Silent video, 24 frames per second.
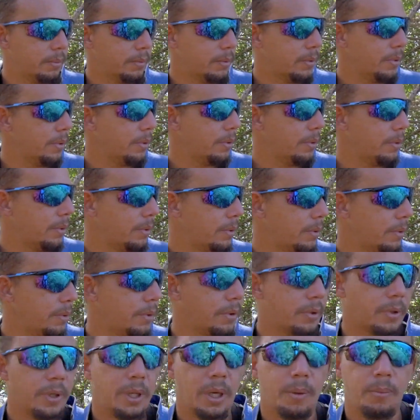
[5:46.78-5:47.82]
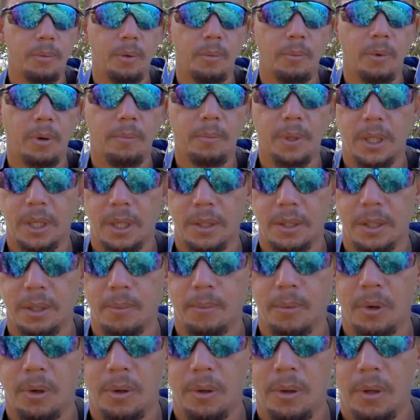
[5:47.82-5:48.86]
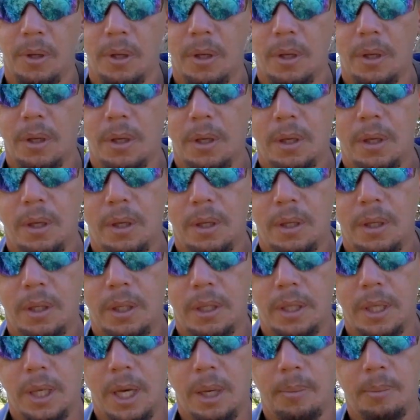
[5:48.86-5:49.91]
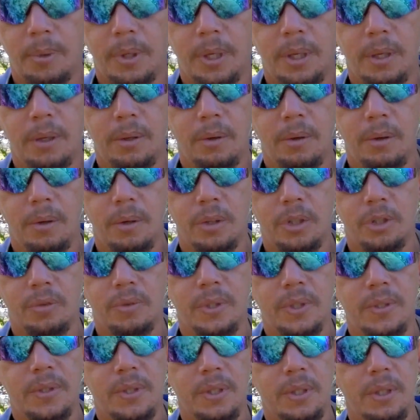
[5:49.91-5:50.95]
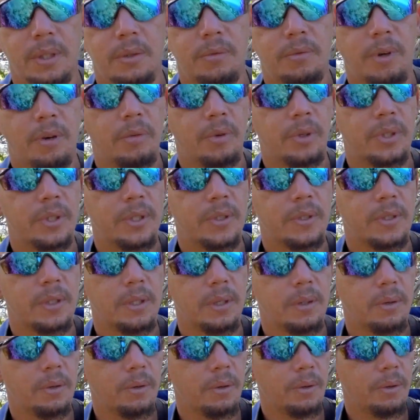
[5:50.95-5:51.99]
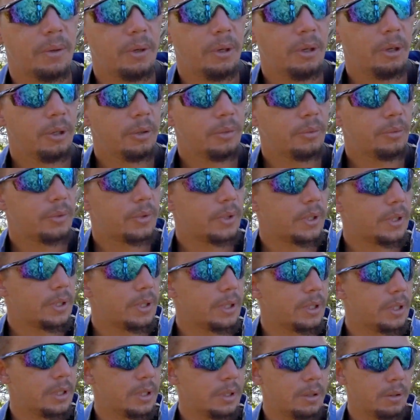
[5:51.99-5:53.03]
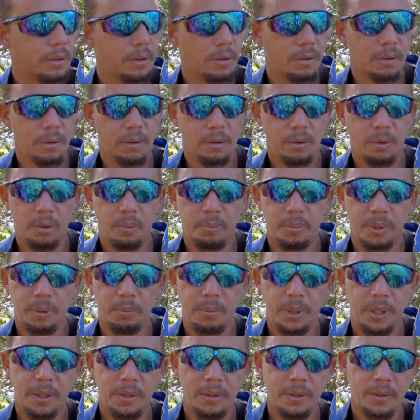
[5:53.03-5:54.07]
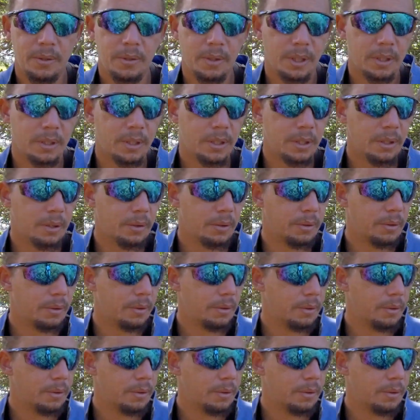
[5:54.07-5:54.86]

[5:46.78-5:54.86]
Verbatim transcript: l'enherbement mécaniquement. Et après, euh, je vais essayer de favoriser euh, tout ce qui dit euh, le PBI, c'est-à-dire